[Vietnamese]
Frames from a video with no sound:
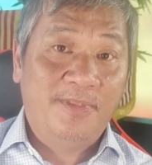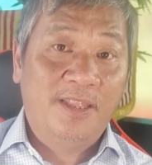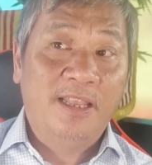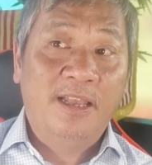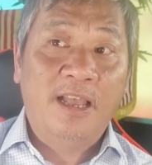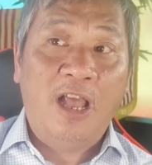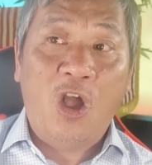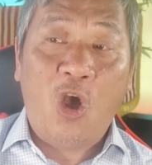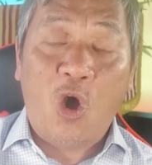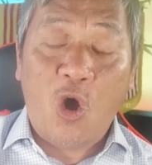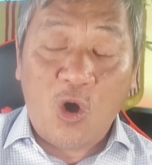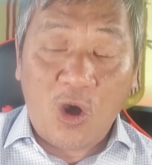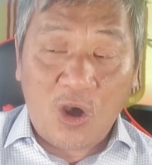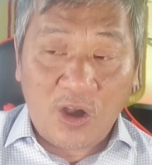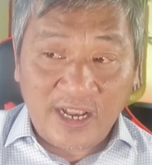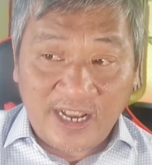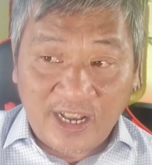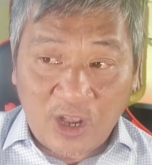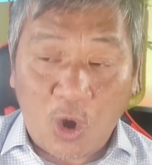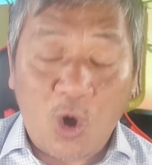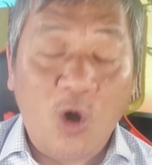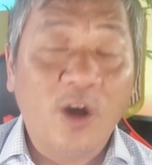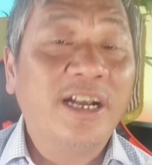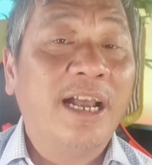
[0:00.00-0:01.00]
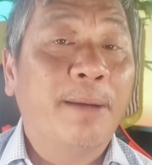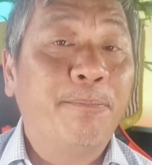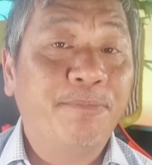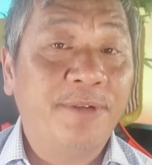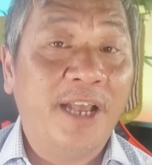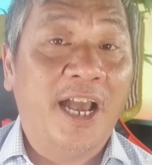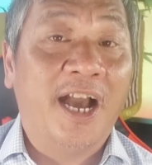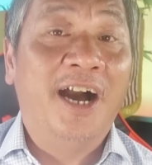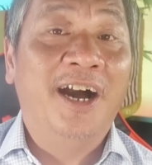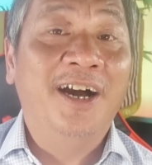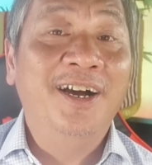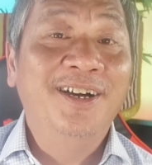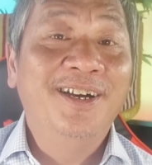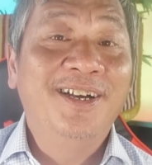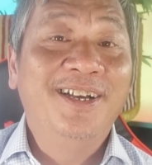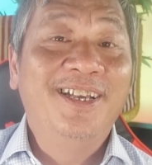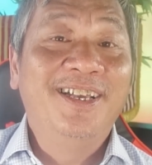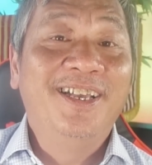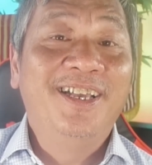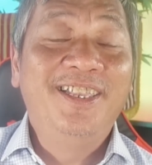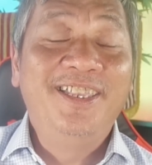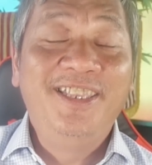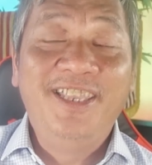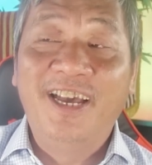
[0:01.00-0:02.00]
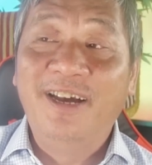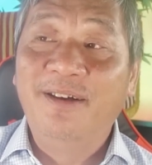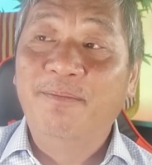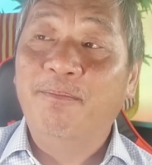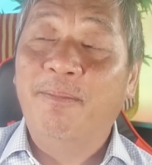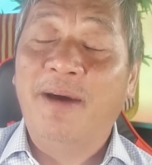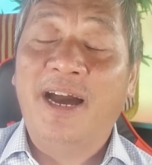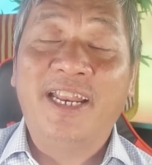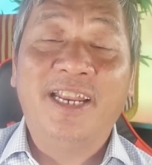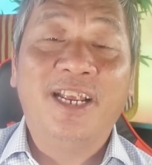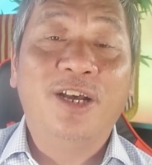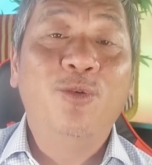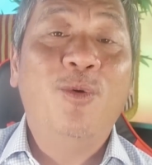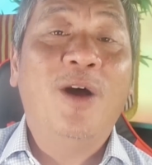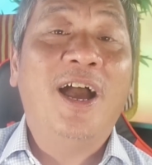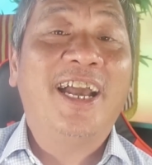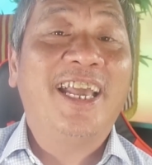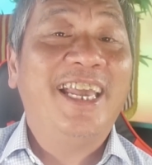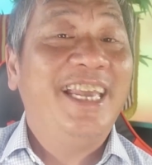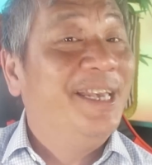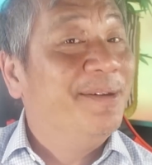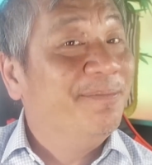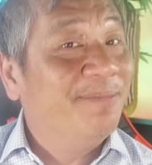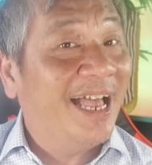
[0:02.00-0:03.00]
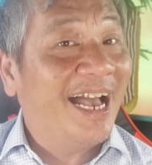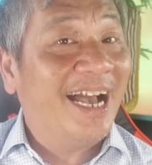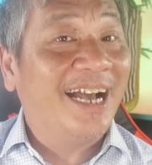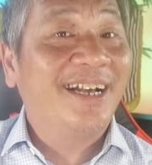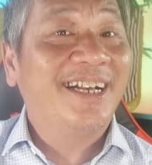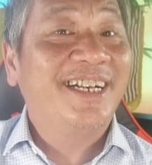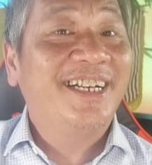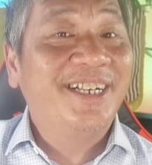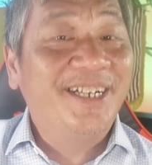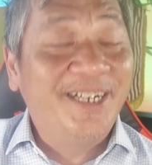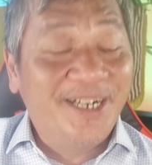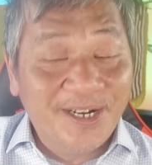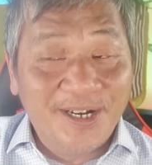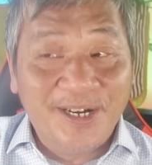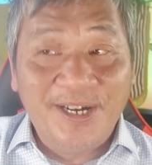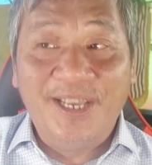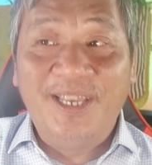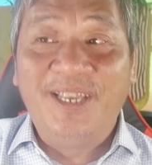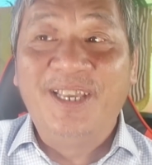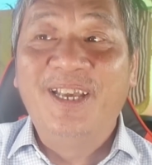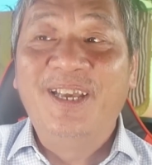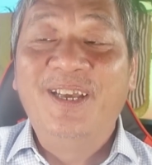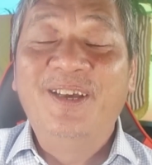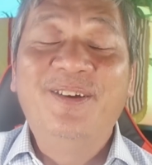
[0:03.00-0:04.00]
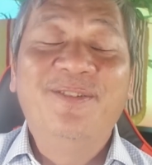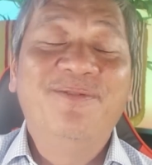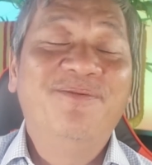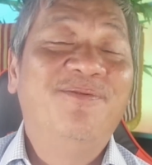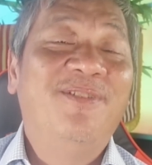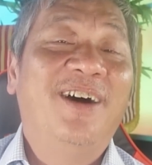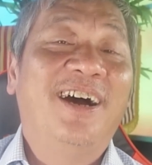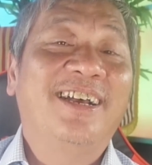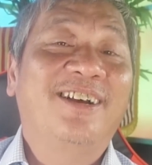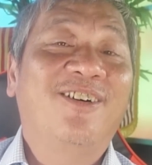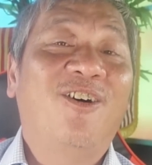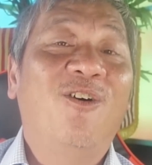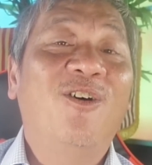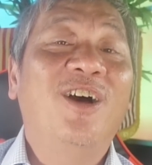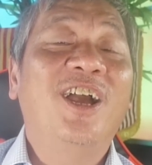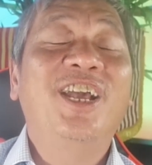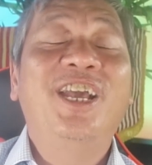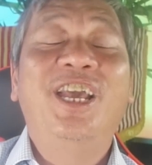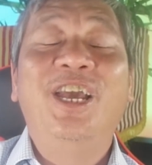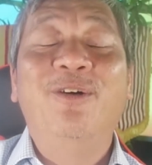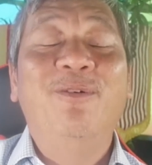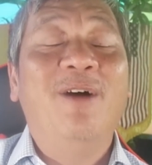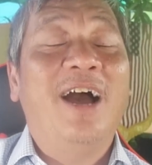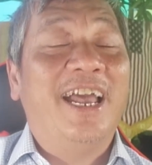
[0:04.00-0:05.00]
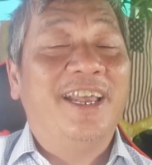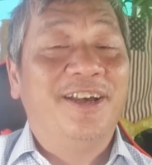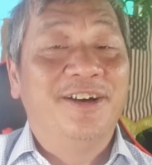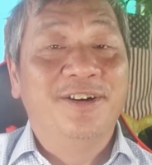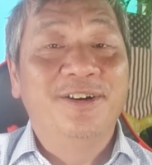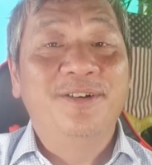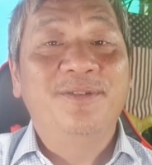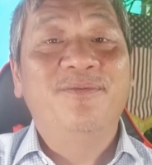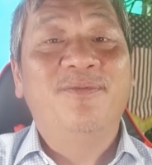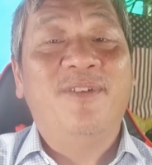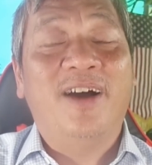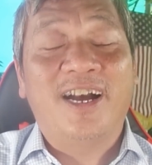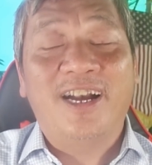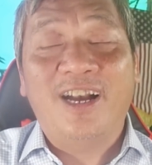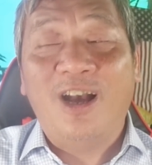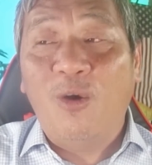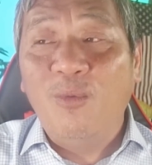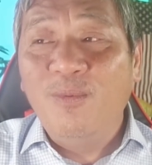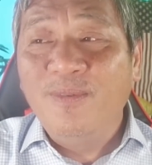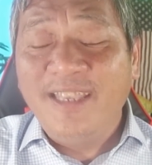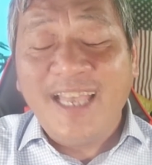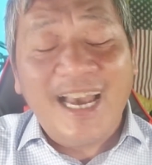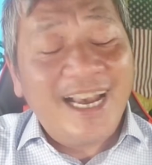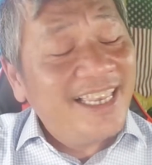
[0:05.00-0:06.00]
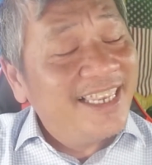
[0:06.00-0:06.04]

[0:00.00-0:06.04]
Họ, họ gặp gỡ, nhưng mà nữ hoàng im lặng, cười và có cái khiếu hài hước và không nhắc